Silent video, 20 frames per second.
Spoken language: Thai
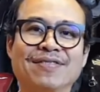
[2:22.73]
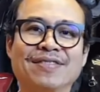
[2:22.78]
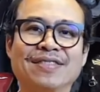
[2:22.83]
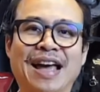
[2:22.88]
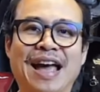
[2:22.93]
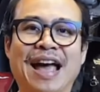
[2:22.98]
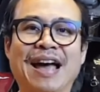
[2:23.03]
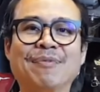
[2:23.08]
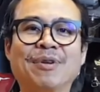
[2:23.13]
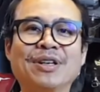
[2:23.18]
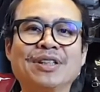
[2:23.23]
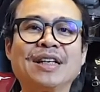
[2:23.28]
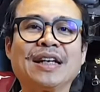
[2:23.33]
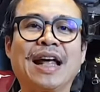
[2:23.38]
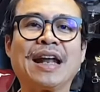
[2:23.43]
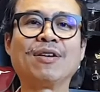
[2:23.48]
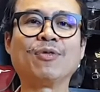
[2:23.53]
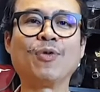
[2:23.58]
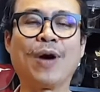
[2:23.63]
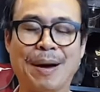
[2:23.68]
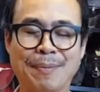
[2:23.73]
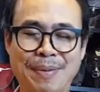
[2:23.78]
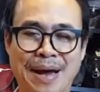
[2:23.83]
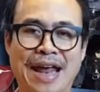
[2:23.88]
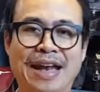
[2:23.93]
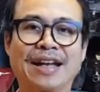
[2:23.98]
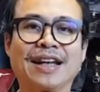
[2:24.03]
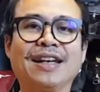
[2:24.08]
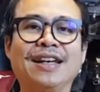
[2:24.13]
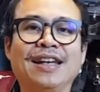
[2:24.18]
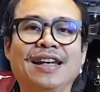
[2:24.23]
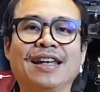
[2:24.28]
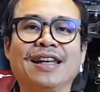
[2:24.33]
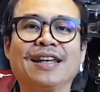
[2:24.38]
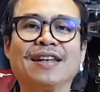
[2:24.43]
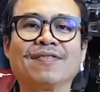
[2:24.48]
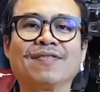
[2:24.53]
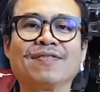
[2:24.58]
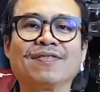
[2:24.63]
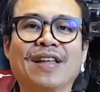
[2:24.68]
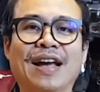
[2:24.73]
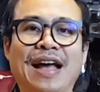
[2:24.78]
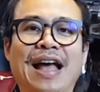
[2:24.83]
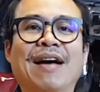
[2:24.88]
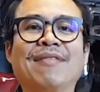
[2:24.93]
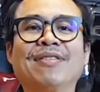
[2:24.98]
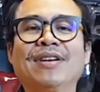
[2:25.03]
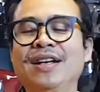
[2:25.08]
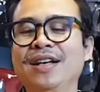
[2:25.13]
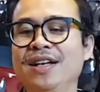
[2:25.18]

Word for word: นะฮะเพราะฉะนั้นวางแผนกันดีๆนะครับ